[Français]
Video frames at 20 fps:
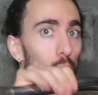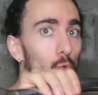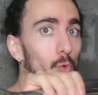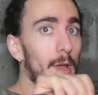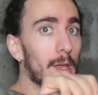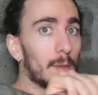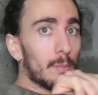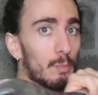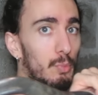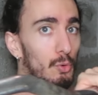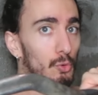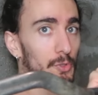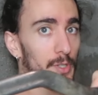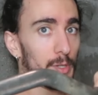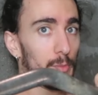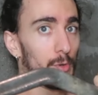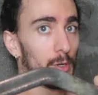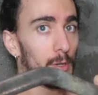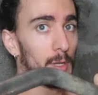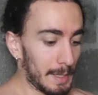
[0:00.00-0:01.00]
loin
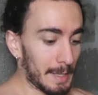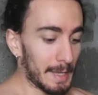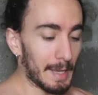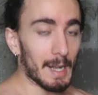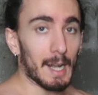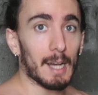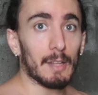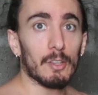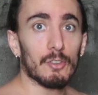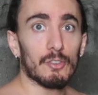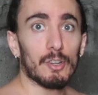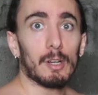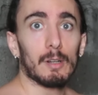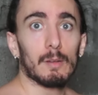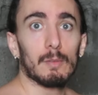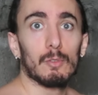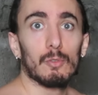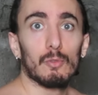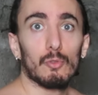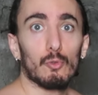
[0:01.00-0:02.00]
possible. Et là
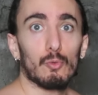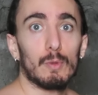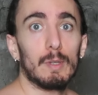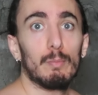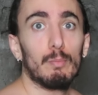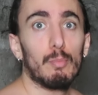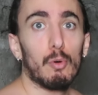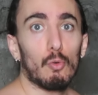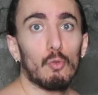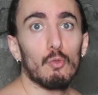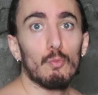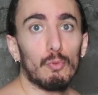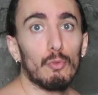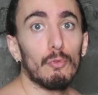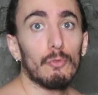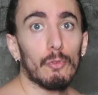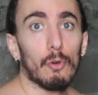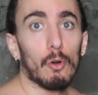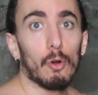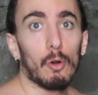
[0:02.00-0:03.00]
déjà, je suis beaucoup
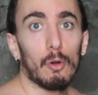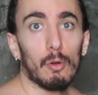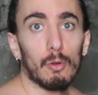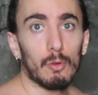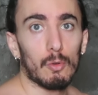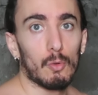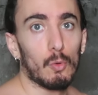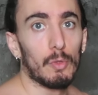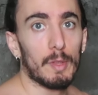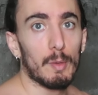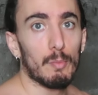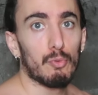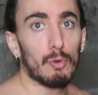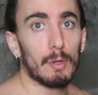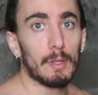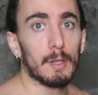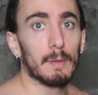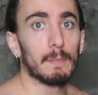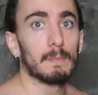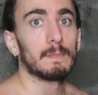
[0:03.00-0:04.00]
plus fort côté
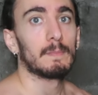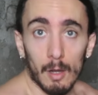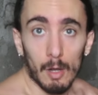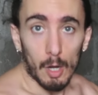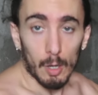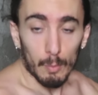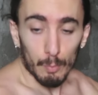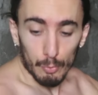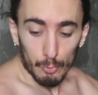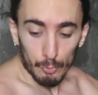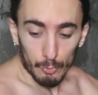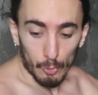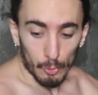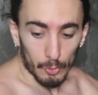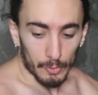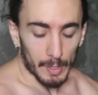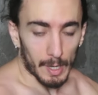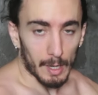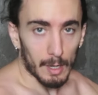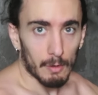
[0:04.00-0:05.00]
poignet. En plus
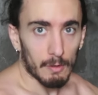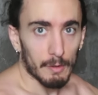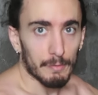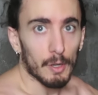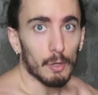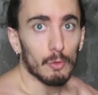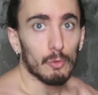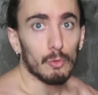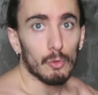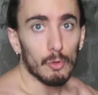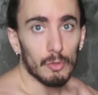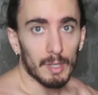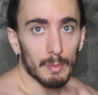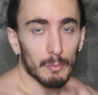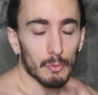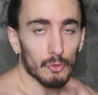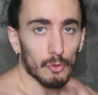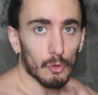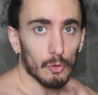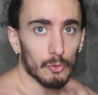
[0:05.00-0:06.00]
de ça, on va faire une
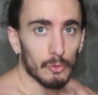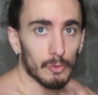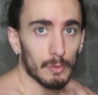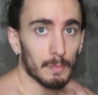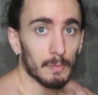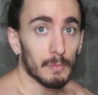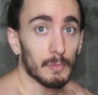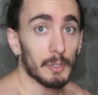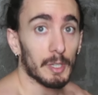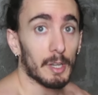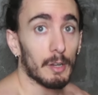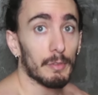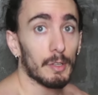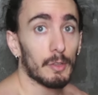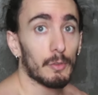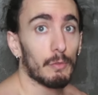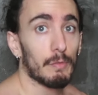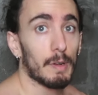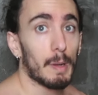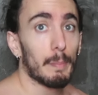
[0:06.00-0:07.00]
deuxième chose, c'est qu'en
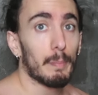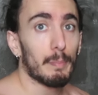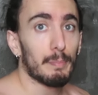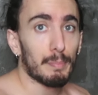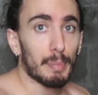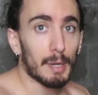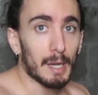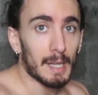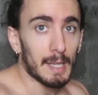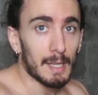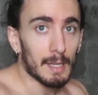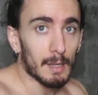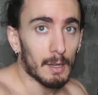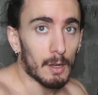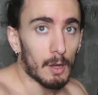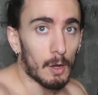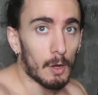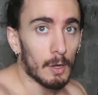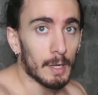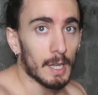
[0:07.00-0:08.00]
fait on va
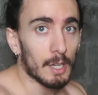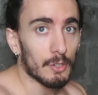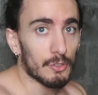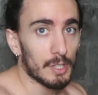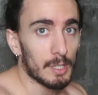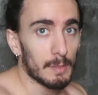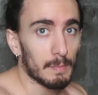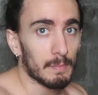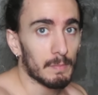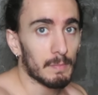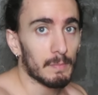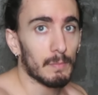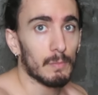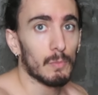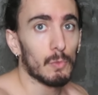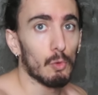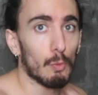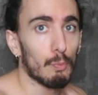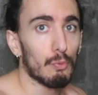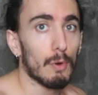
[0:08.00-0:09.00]
pré-engager
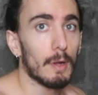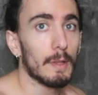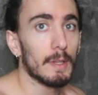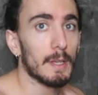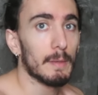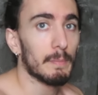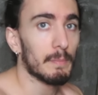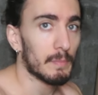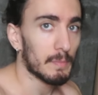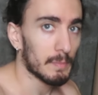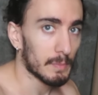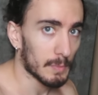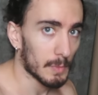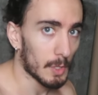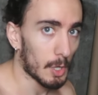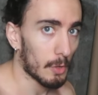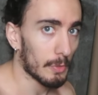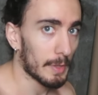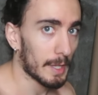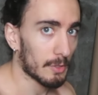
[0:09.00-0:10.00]
nos poignets
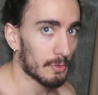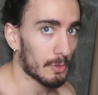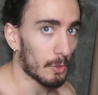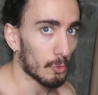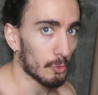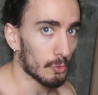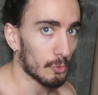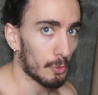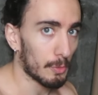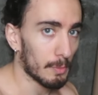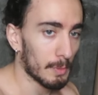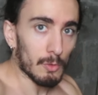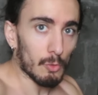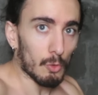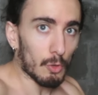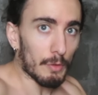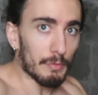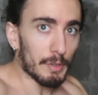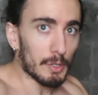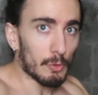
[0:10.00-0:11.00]
en extension.
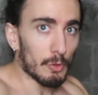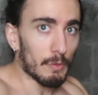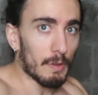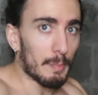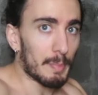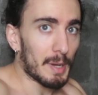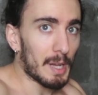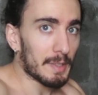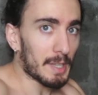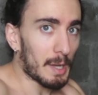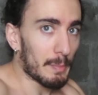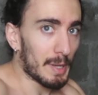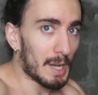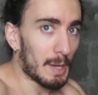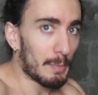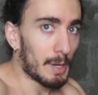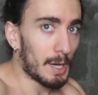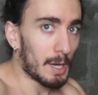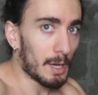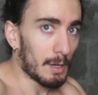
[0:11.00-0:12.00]
Donc en fait, on ne va pas attraper
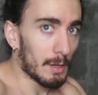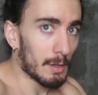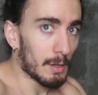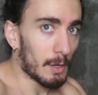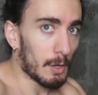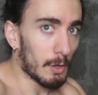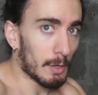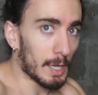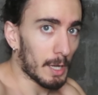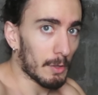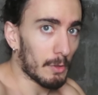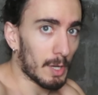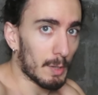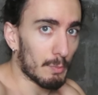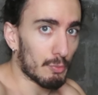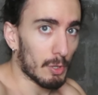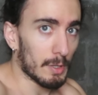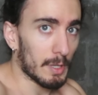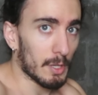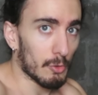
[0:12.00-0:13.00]
la barre en gardant
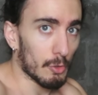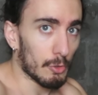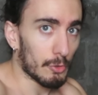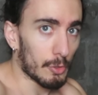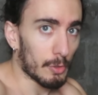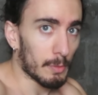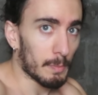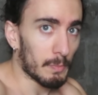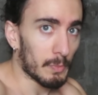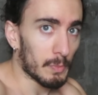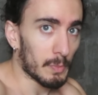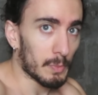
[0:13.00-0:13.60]
les poignets neutres,